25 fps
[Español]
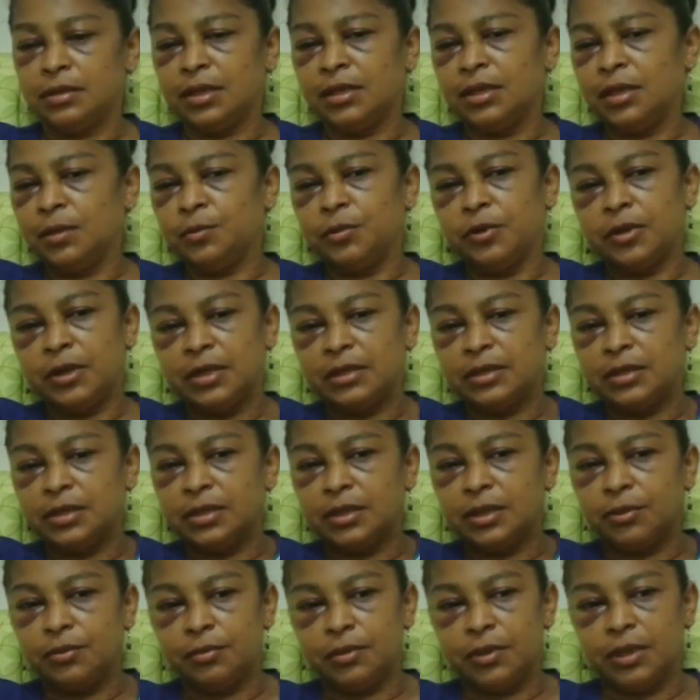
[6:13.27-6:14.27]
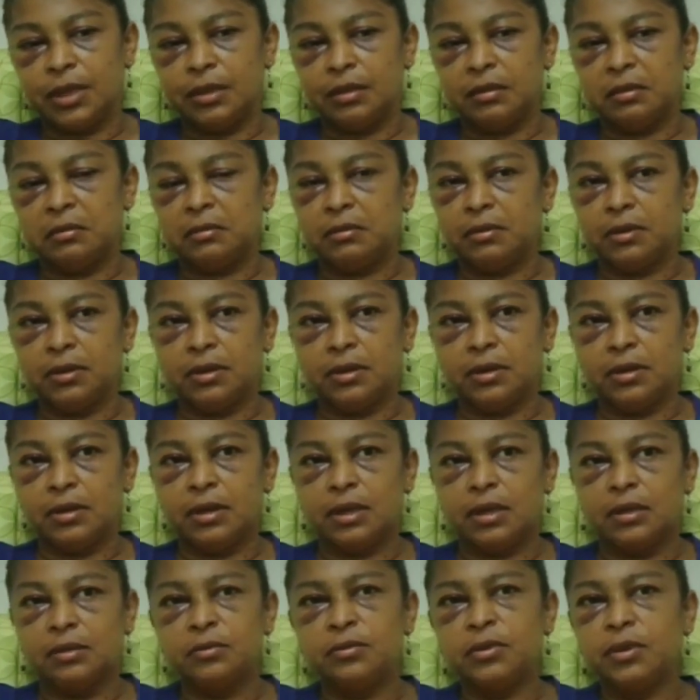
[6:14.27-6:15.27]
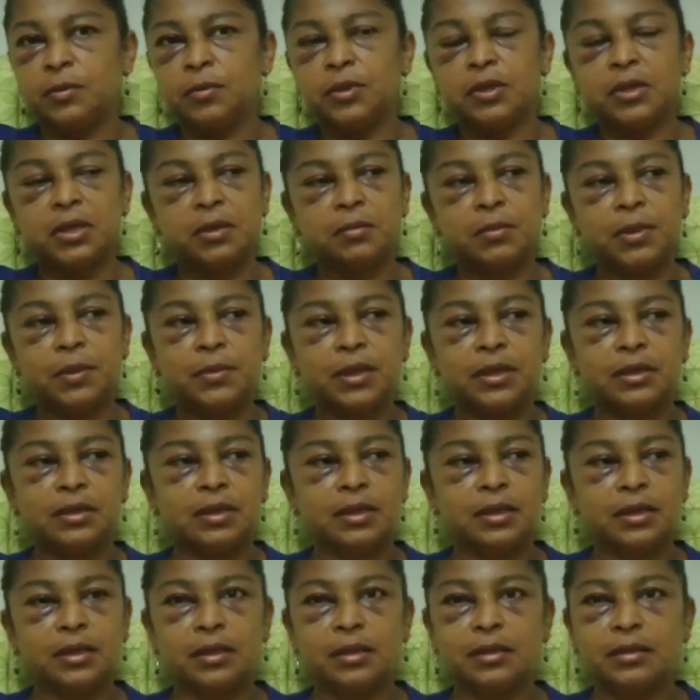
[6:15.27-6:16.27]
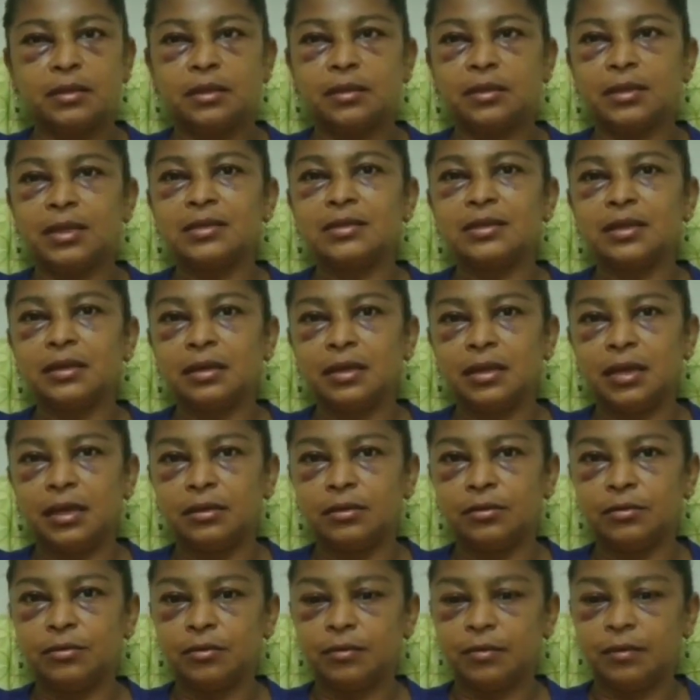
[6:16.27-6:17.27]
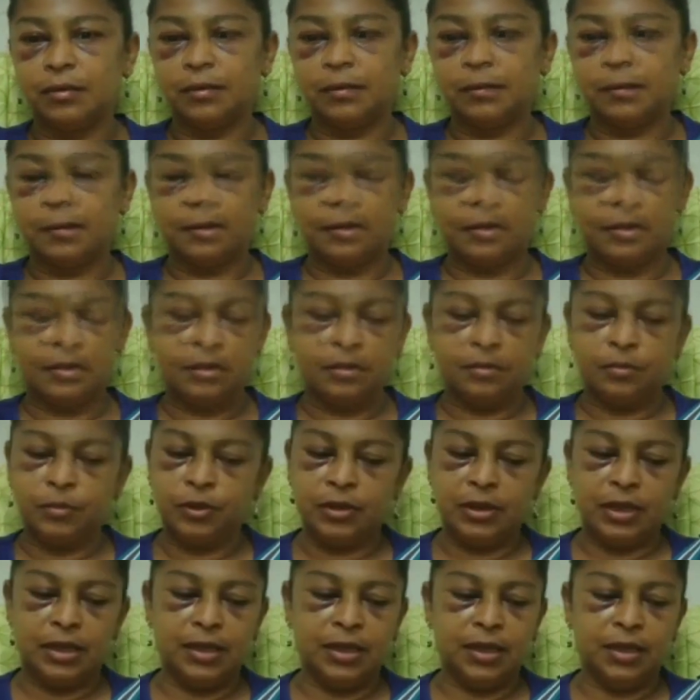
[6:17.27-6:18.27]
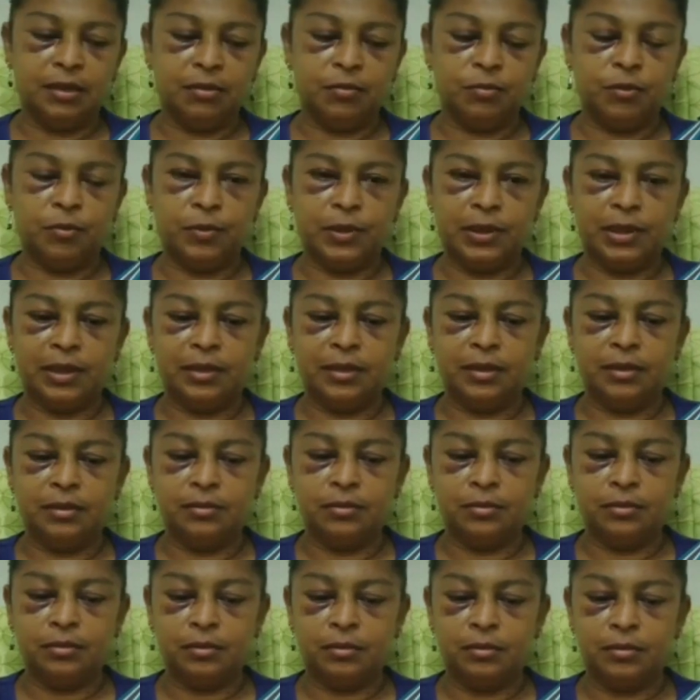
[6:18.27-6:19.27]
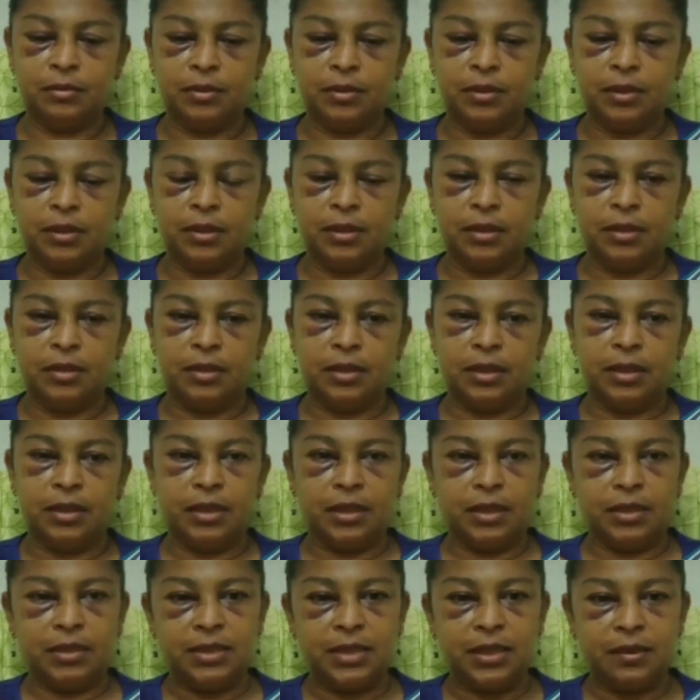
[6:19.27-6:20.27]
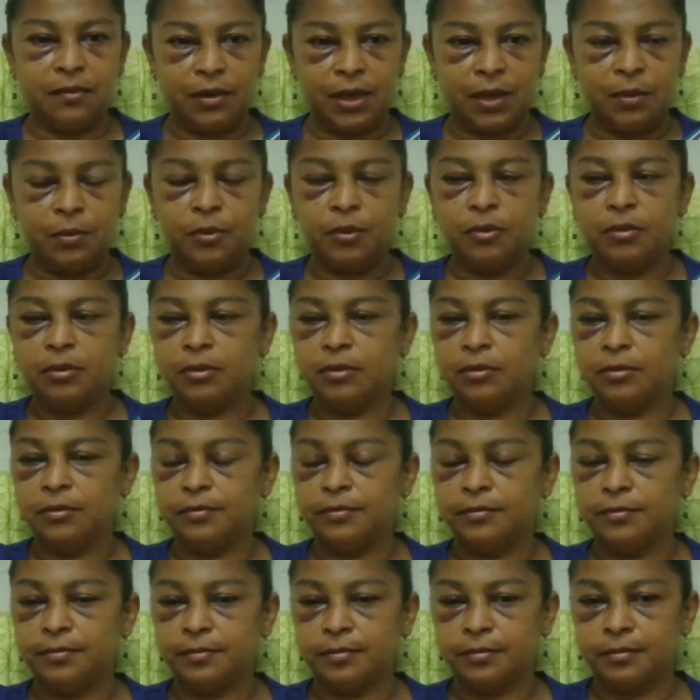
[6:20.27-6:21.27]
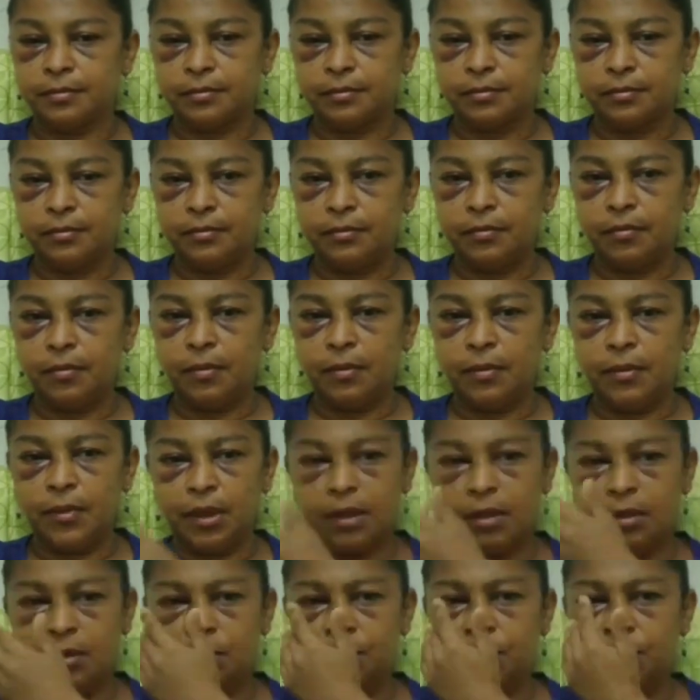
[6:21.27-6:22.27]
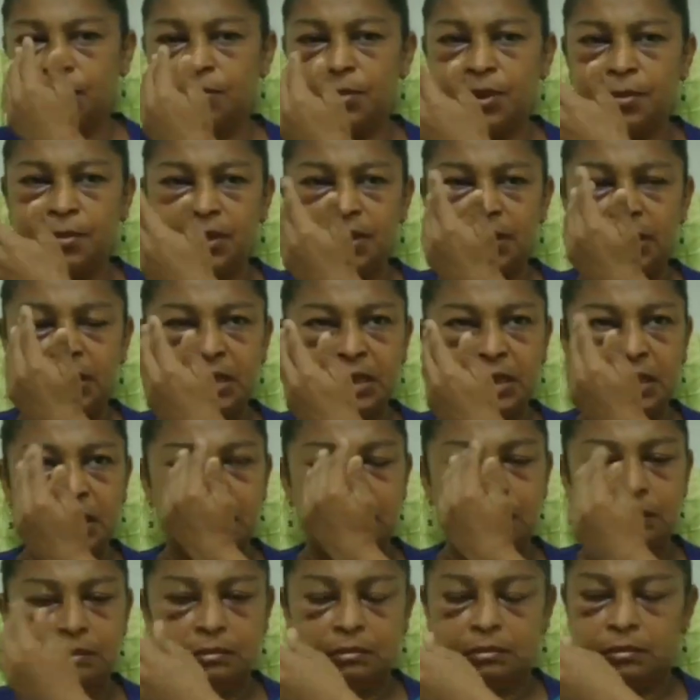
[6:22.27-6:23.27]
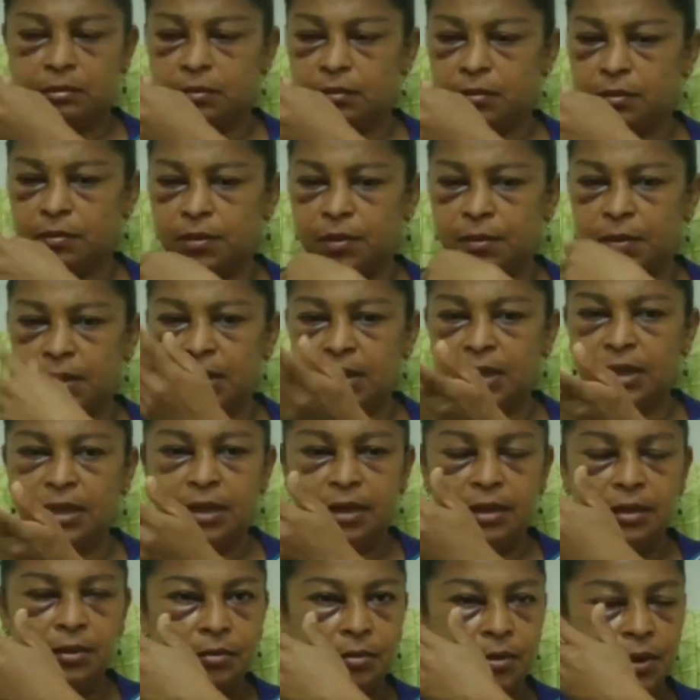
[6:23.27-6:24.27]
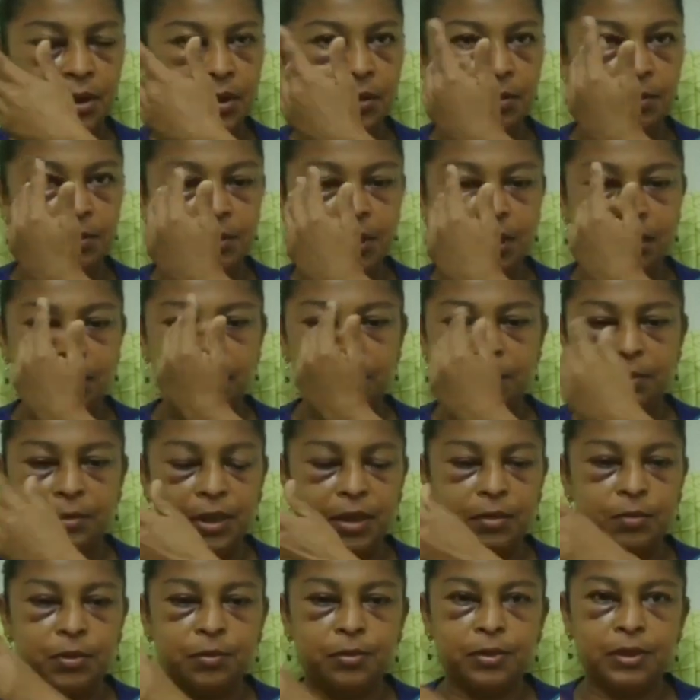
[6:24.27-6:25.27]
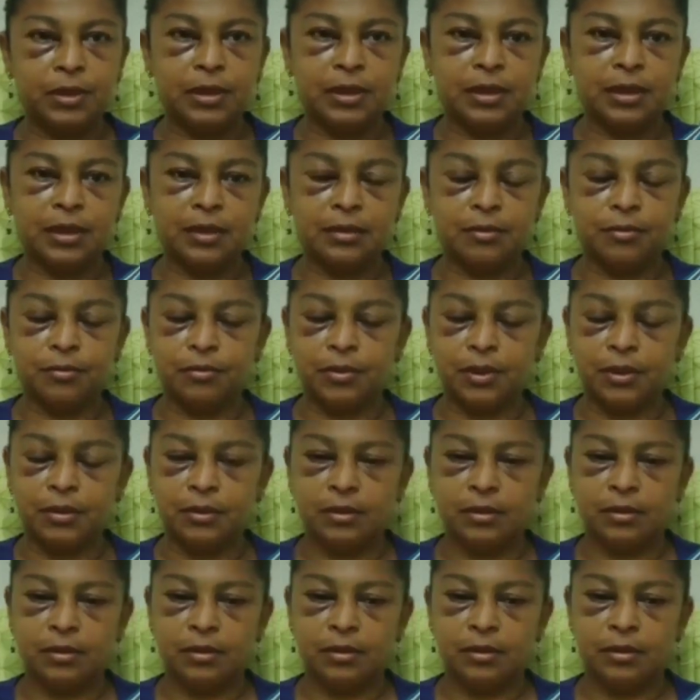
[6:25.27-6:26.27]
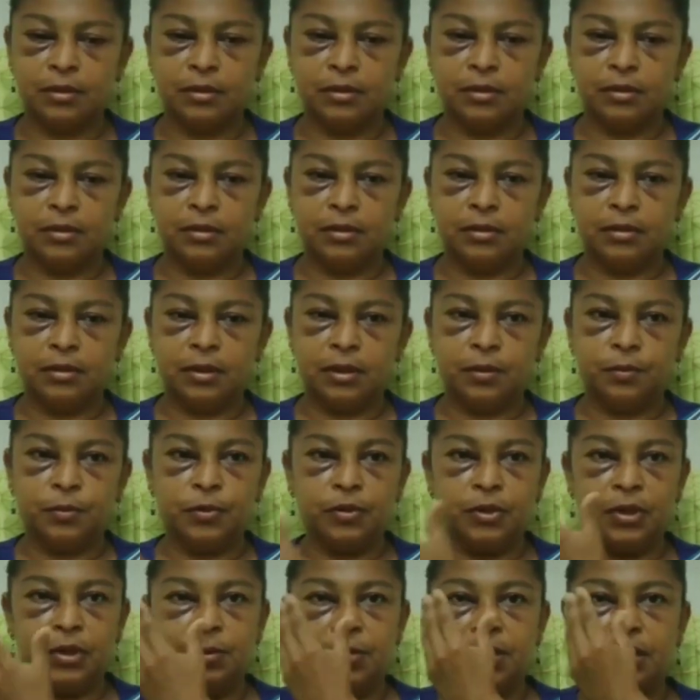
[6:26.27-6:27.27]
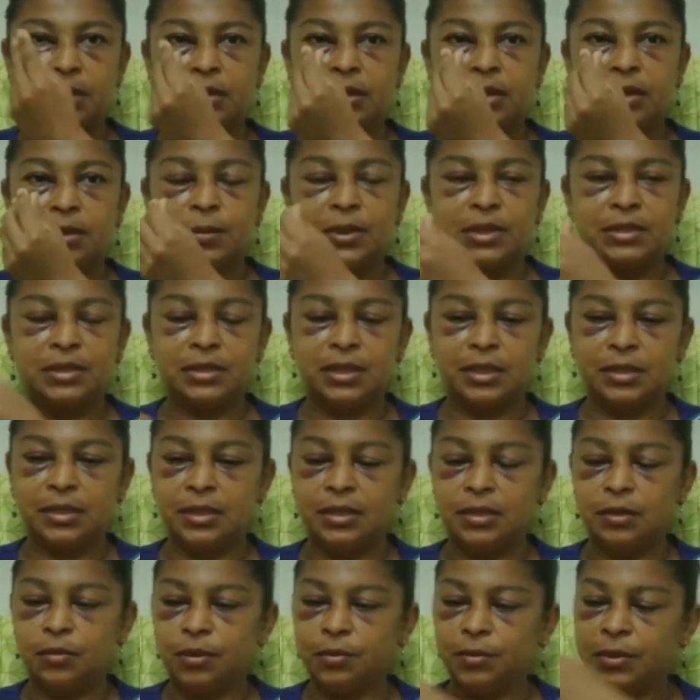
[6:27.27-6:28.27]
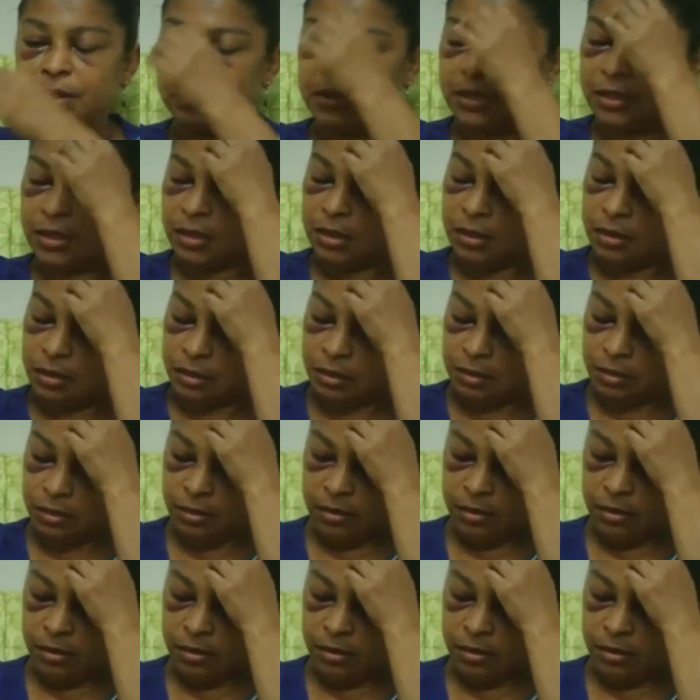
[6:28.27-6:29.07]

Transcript: Sale pues así a buscar ayuda, pues que mamá está, está sangrando. Pues ya la llevamos para adentro, en ya vamos. Y yo pues me metía, me metía adentro a, limpiarme pues la cara, ponerme este manzanilla o a manzanilla.